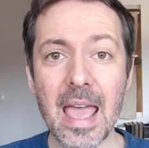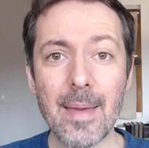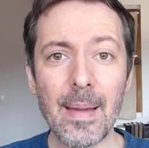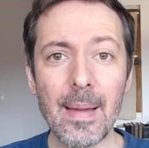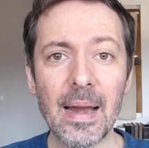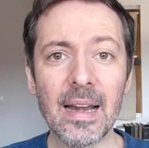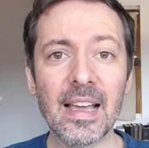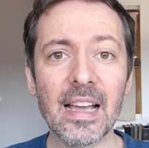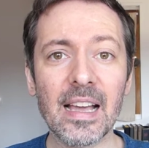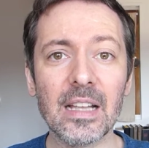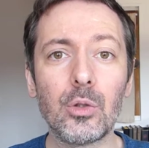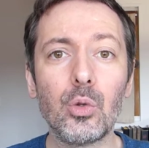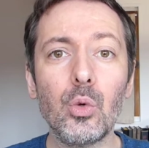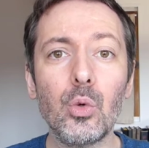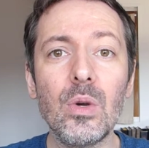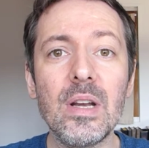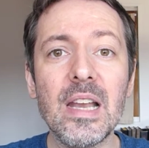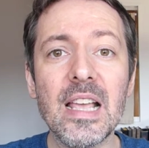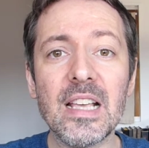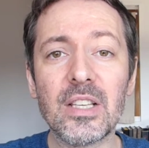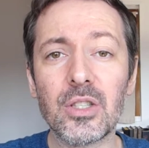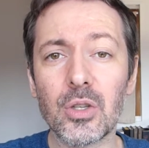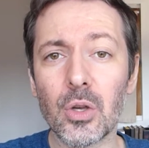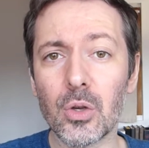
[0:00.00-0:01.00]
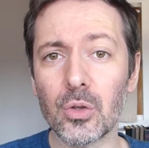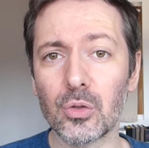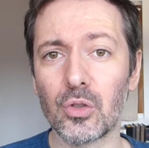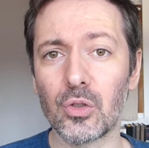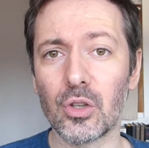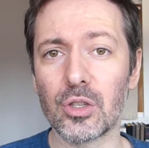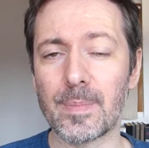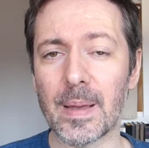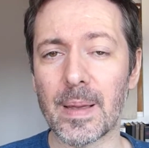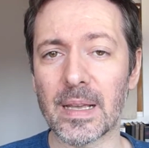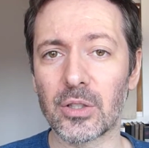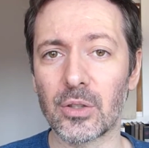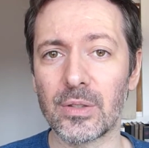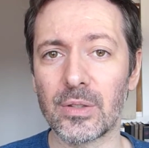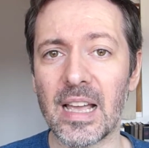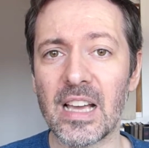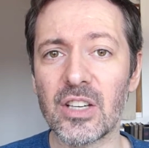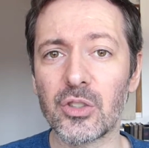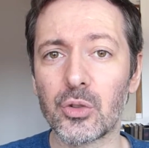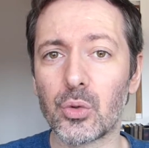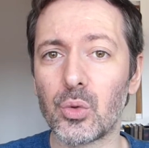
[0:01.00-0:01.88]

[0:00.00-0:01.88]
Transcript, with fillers: malgré tout l'essence de ce personnage,